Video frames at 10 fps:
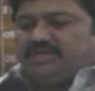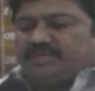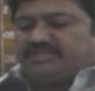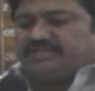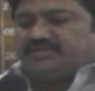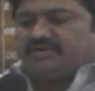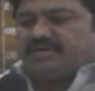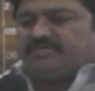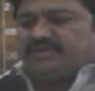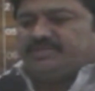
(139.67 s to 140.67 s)
బస్
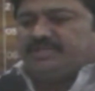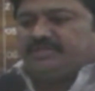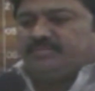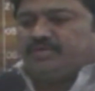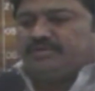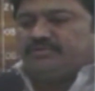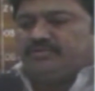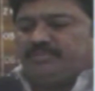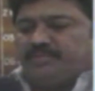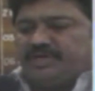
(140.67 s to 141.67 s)
స్టేషన్లోనే ఇవ్వడం జరుగుతుంది భౌతిక
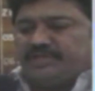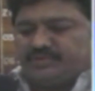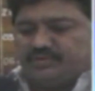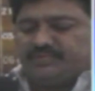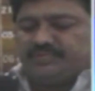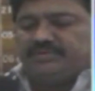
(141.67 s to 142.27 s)
దూరం పాటిస్తూ